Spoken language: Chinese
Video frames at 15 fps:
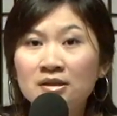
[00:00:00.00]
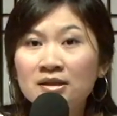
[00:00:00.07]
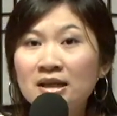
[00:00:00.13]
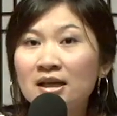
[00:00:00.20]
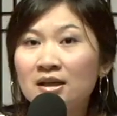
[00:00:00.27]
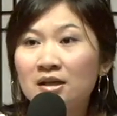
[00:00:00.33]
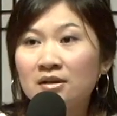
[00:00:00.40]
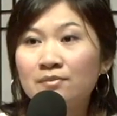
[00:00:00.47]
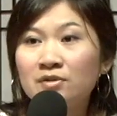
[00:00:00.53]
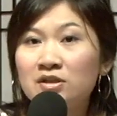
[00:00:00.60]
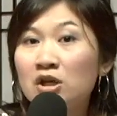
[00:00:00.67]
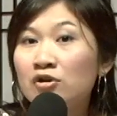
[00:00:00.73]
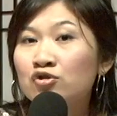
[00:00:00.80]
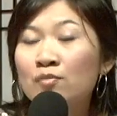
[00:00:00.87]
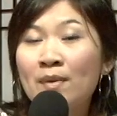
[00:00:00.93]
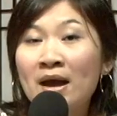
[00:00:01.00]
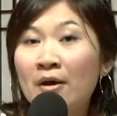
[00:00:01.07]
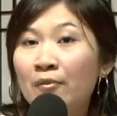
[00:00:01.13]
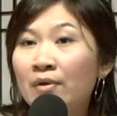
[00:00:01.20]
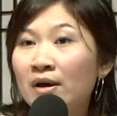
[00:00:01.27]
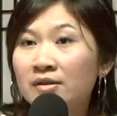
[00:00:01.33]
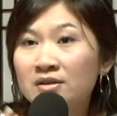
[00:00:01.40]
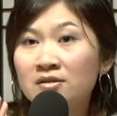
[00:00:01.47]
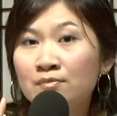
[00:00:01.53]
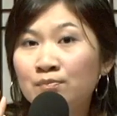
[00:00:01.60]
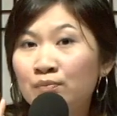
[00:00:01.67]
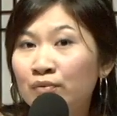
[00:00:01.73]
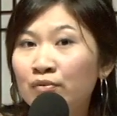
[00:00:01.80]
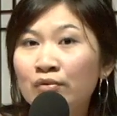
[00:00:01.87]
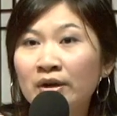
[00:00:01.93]
那个叫做盼望，是
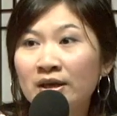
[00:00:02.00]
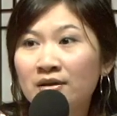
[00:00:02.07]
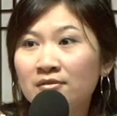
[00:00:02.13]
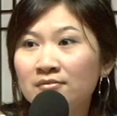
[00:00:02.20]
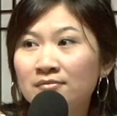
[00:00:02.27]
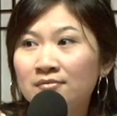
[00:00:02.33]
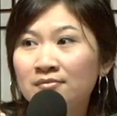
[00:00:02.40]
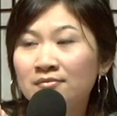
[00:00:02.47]
不会